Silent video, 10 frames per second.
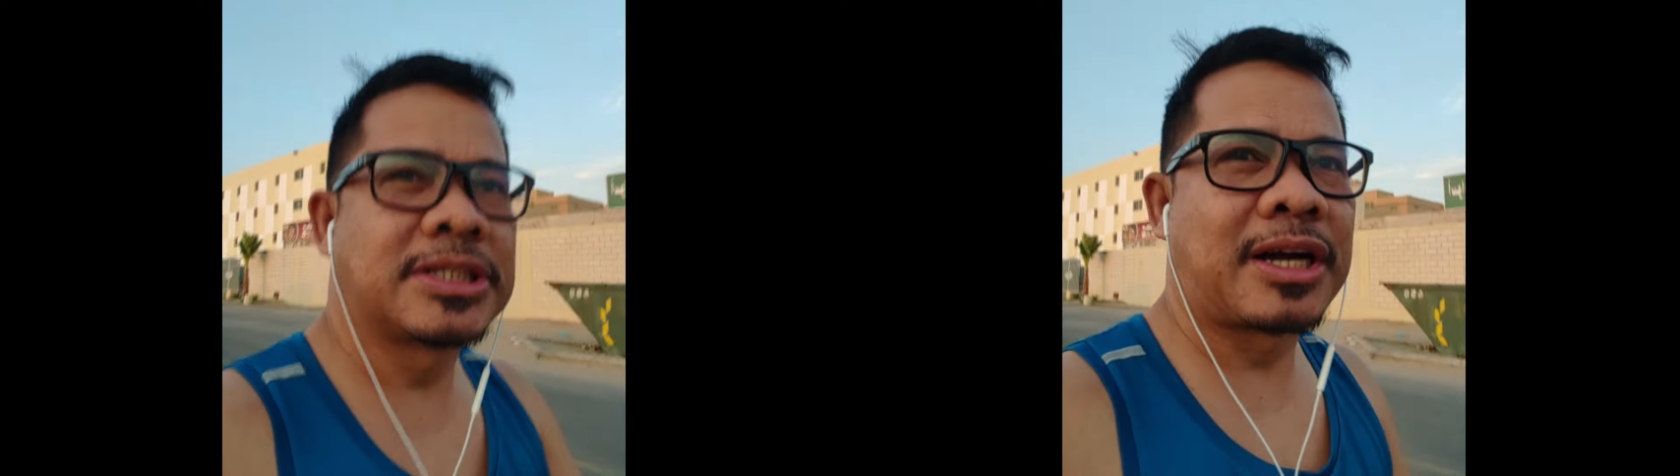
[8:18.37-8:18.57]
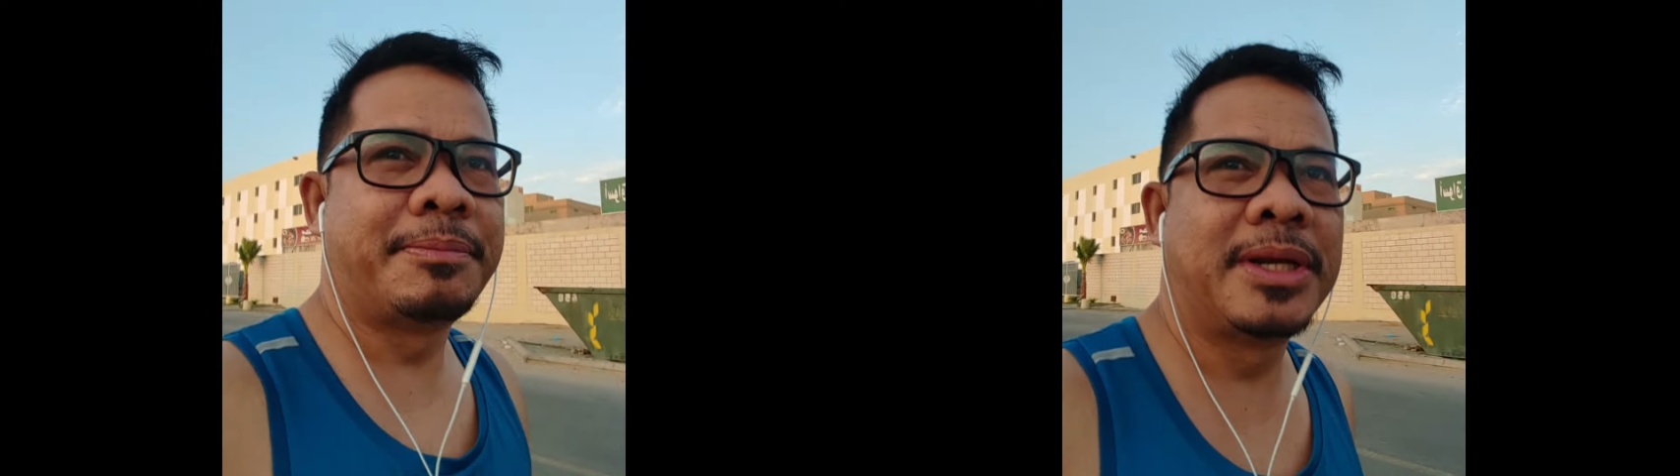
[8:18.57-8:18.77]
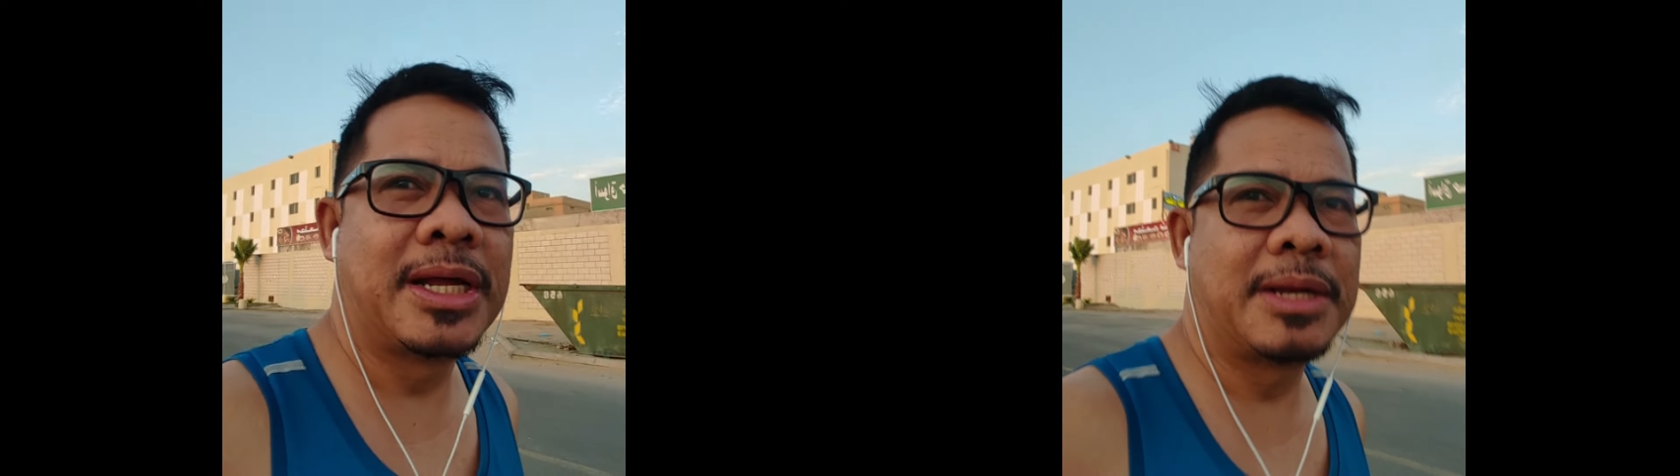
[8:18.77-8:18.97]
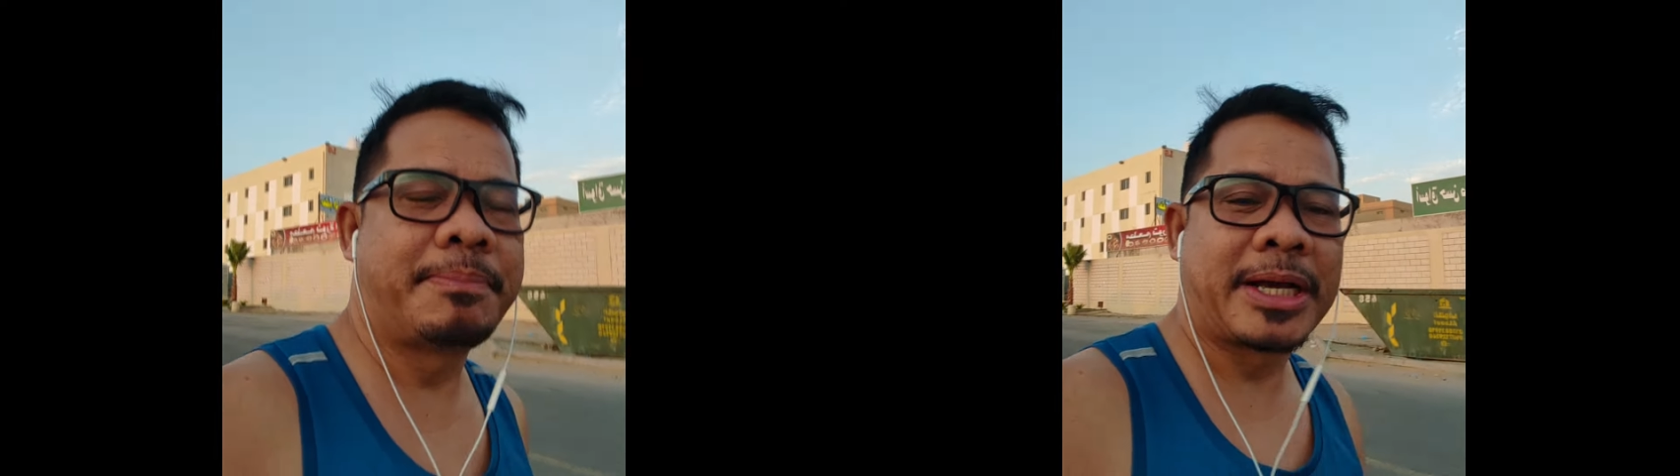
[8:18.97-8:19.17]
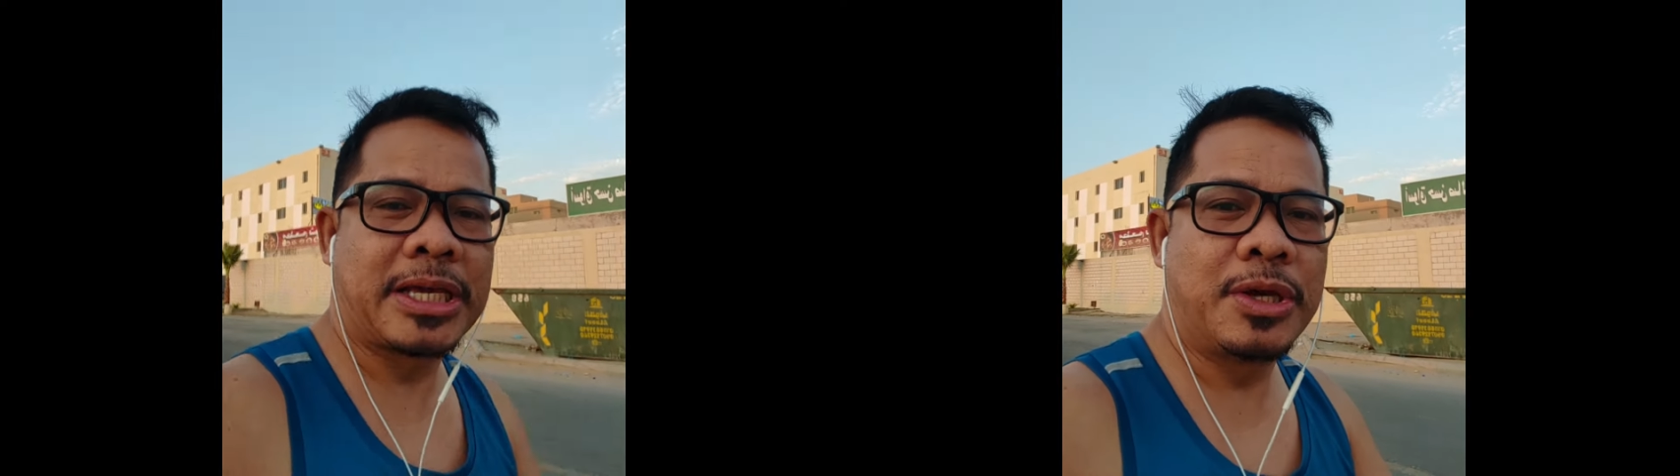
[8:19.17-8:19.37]
sa kabila
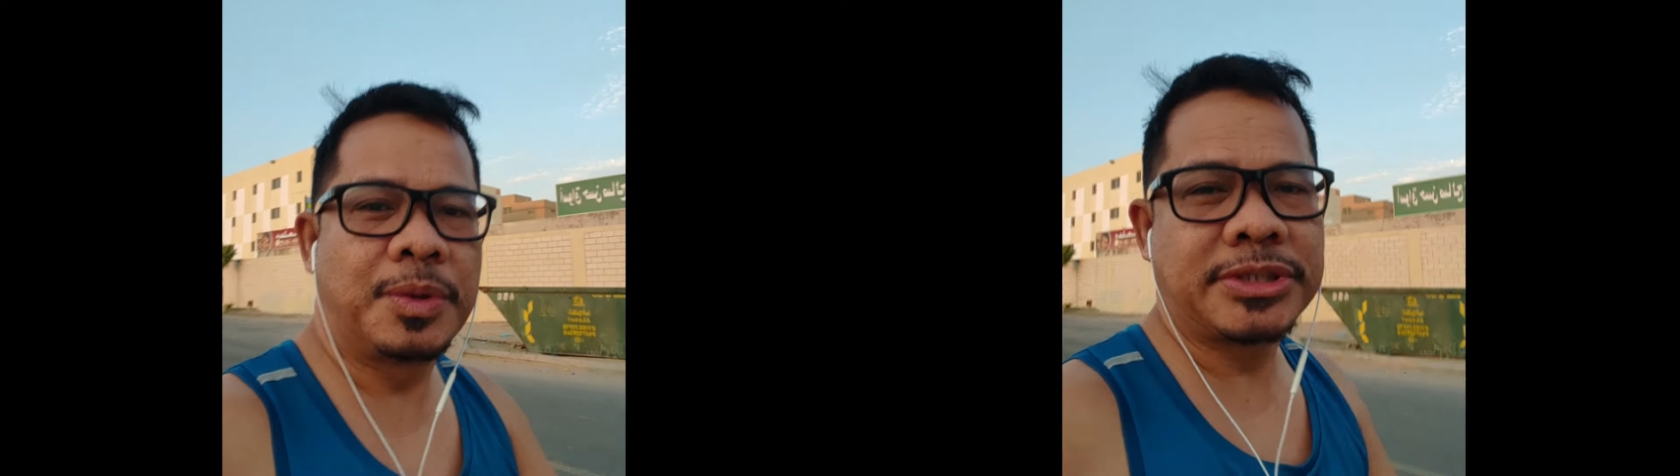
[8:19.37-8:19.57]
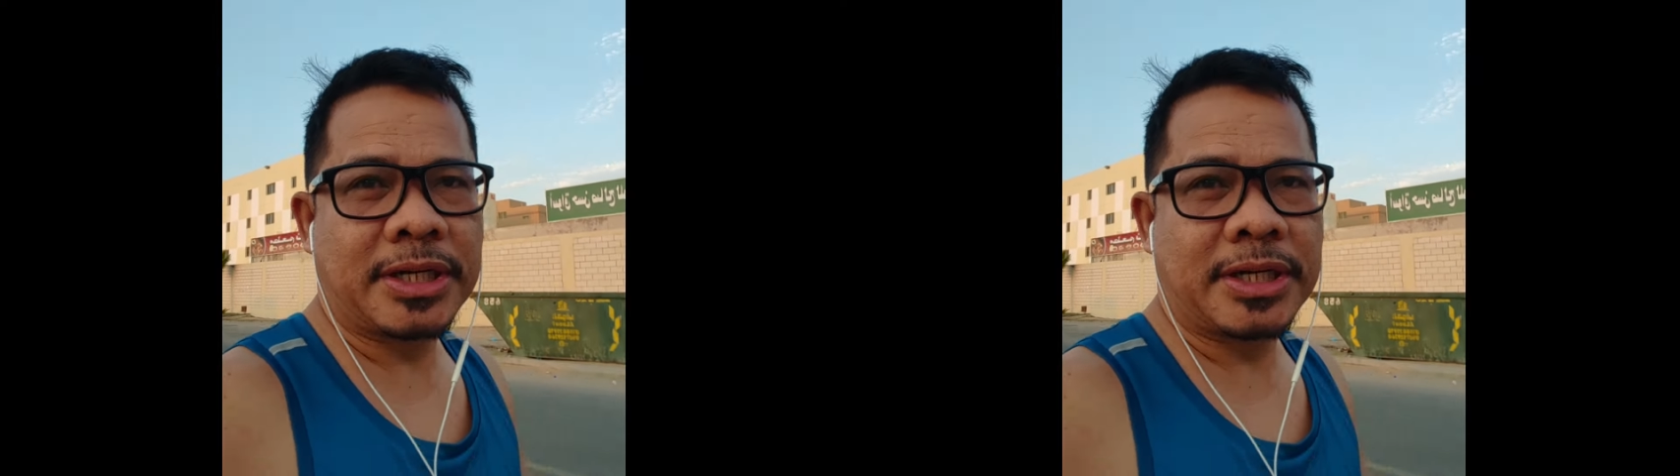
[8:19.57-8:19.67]
ng pag-iwas